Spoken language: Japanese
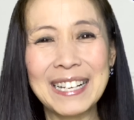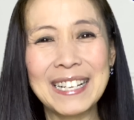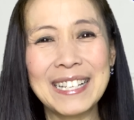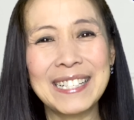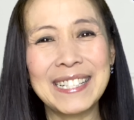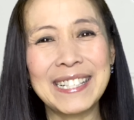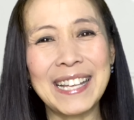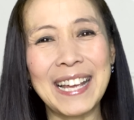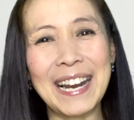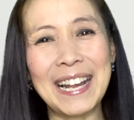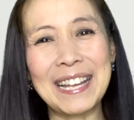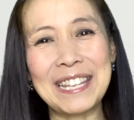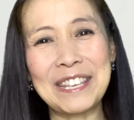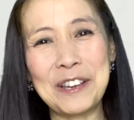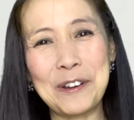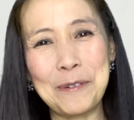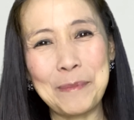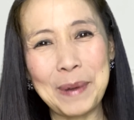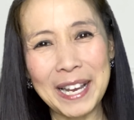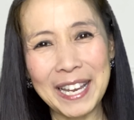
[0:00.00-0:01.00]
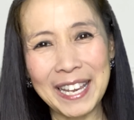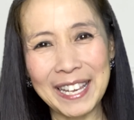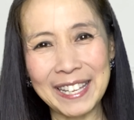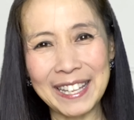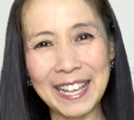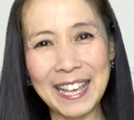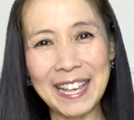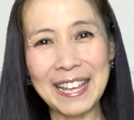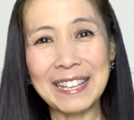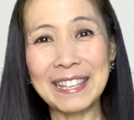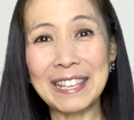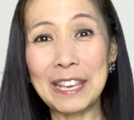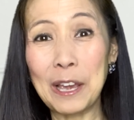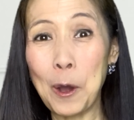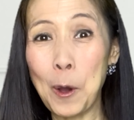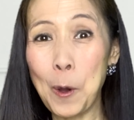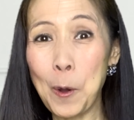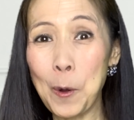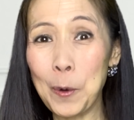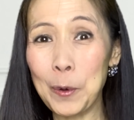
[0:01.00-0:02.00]
さらにおまけで、日
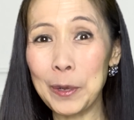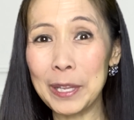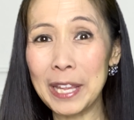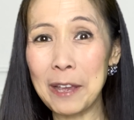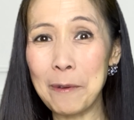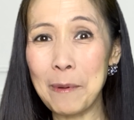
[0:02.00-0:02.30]
本語で